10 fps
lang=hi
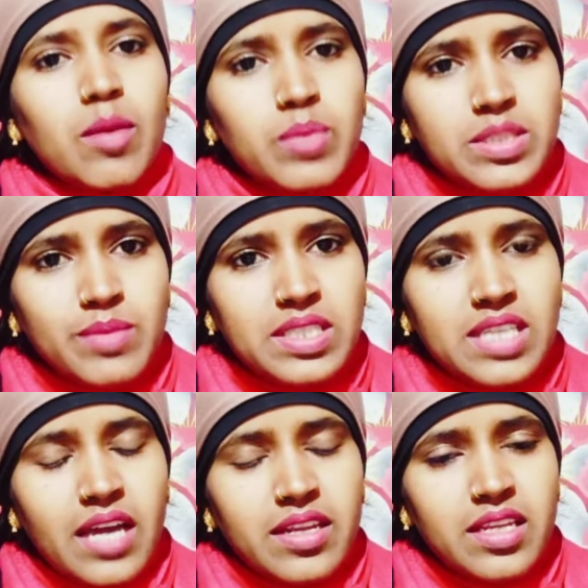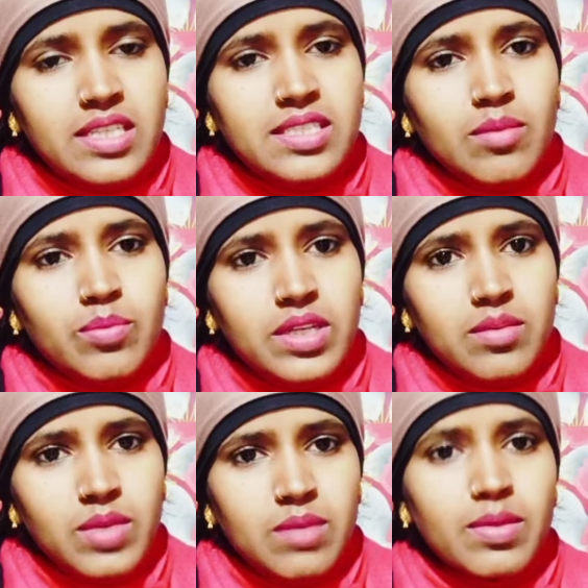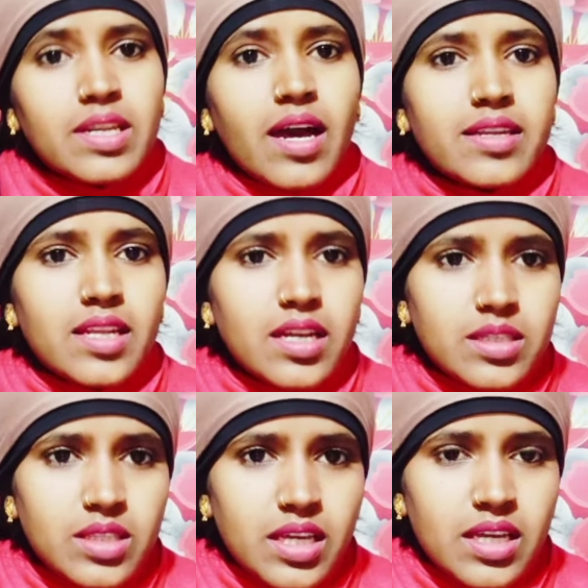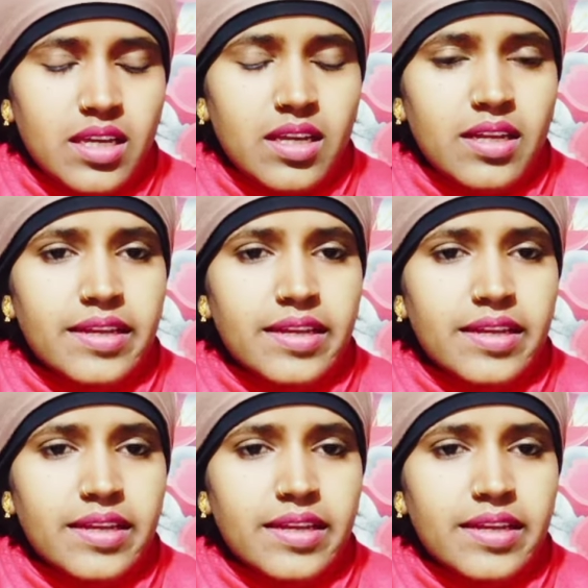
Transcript: आपस में शारीरिक संबंध भी बनाने लगते हैं